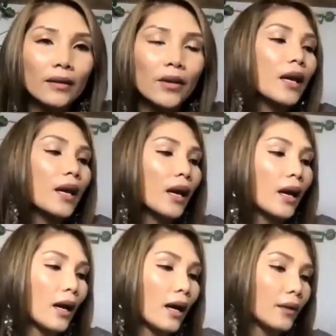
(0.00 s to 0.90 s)
rồi
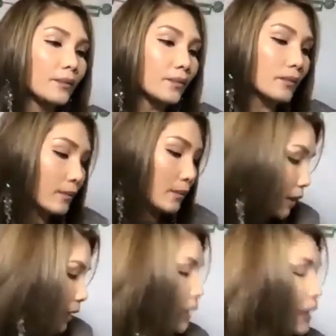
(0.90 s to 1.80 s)
à,
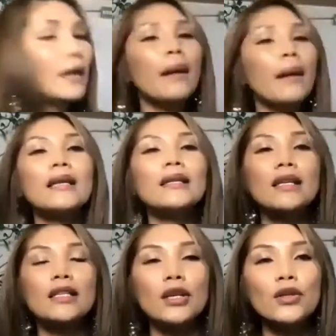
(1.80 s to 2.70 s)
khi mà anh
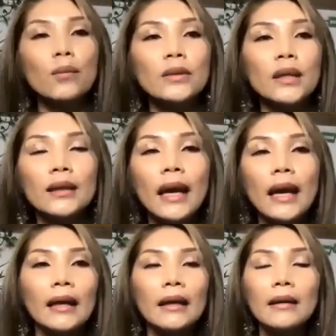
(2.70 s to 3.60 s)
chị sử dụng những
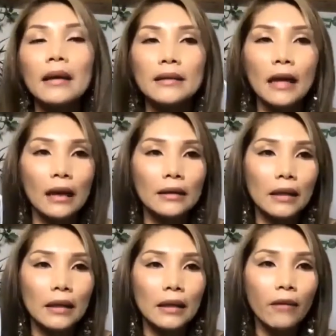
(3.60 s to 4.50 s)
cái à, sản,
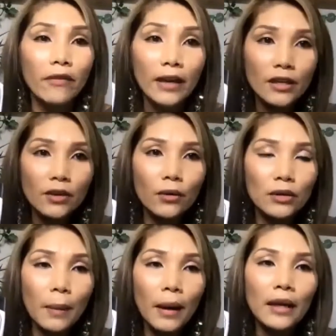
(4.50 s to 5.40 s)
sản phẩm
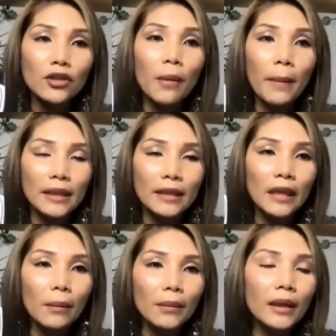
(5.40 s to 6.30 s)
facial spa cho mặt
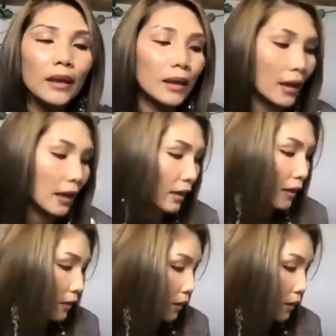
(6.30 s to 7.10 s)
xong đó à,